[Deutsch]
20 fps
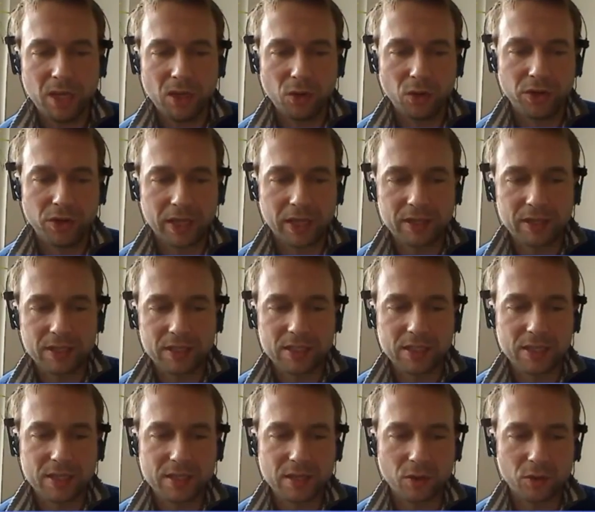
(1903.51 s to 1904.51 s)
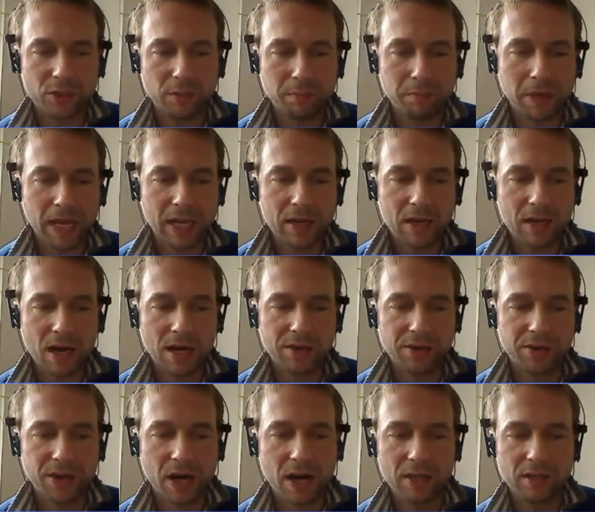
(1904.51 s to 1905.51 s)
und andererseits auch die Menge an
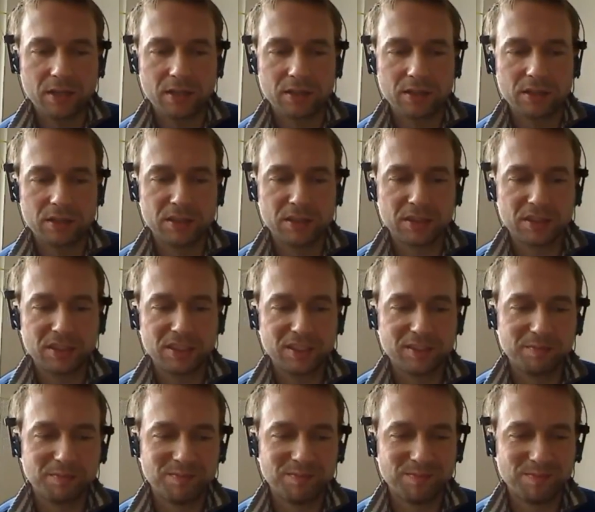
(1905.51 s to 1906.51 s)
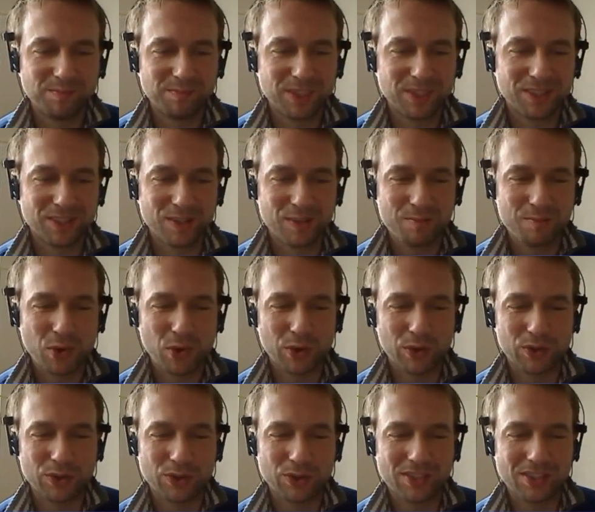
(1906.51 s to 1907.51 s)
Daten, die in dem äh,
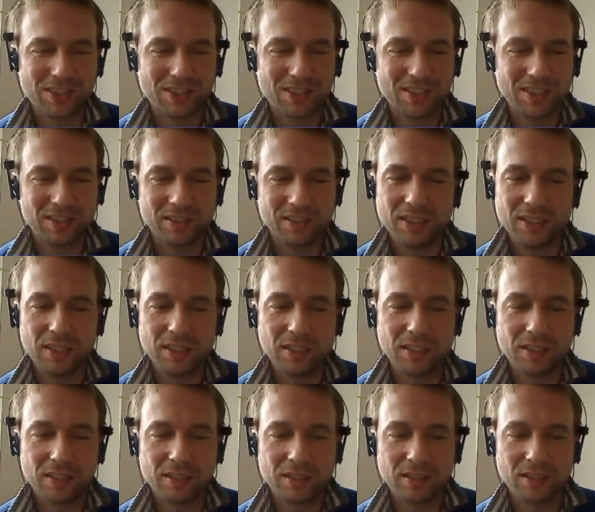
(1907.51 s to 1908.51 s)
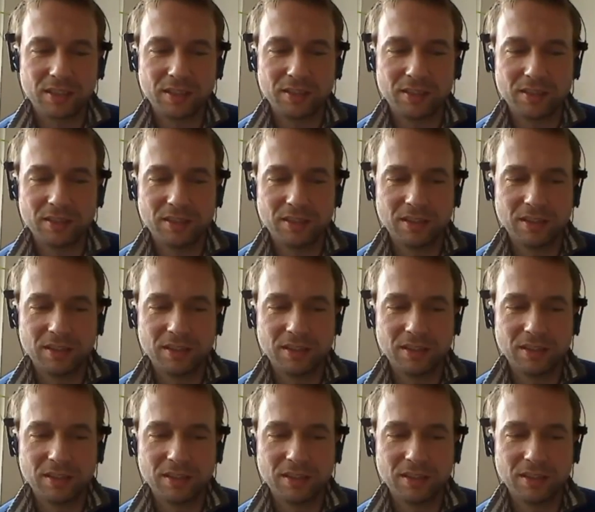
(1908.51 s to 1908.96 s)
prognostizierten Internet der Dinge